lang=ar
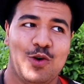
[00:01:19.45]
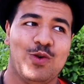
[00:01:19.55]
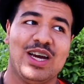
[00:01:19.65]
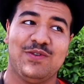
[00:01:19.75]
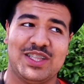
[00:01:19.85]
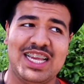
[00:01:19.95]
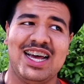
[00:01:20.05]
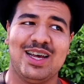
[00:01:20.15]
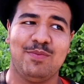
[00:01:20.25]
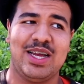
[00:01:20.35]

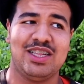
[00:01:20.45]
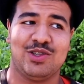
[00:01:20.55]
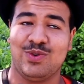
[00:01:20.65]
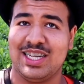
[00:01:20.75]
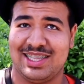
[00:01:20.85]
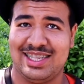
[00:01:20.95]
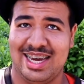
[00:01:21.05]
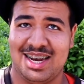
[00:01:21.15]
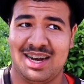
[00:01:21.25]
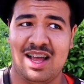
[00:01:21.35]
وكنفتخر بهذا التراث
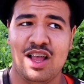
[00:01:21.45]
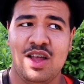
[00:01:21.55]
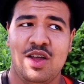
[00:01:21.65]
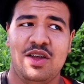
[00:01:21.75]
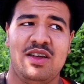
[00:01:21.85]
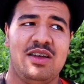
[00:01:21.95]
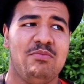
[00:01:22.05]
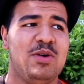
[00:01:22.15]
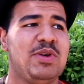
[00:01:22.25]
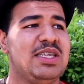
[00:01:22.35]
ديالنا أه،
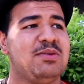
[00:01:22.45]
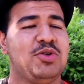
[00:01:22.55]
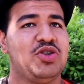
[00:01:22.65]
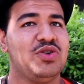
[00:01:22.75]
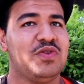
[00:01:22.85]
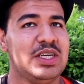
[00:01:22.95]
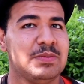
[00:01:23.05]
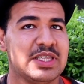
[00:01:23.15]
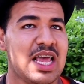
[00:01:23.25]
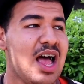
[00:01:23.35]
ما بالنسبه تشوفني
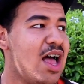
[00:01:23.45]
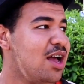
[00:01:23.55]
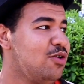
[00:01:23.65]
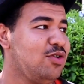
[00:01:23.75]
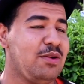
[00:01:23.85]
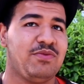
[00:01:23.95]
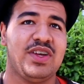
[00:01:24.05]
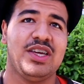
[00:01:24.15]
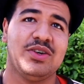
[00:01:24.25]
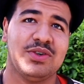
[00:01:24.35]
بساك ولا
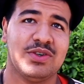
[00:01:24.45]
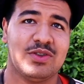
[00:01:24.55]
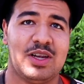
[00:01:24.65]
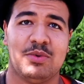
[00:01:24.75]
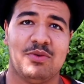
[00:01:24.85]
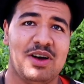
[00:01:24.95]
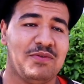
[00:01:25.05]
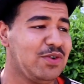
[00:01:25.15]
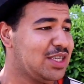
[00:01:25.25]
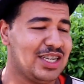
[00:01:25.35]
بفيوز ولا
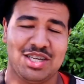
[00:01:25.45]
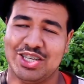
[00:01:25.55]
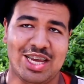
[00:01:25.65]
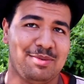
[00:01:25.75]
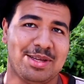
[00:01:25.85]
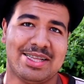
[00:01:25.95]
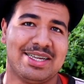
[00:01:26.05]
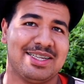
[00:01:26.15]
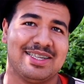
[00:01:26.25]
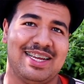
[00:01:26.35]
بكوافوز راه داكشي
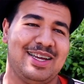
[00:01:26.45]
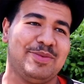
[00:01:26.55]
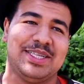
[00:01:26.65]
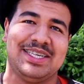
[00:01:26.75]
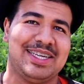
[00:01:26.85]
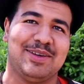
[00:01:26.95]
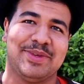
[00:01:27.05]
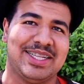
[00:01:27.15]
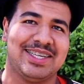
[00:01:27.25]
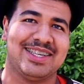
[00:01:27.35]
ابدا ابدا
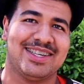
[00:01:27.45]
ابدا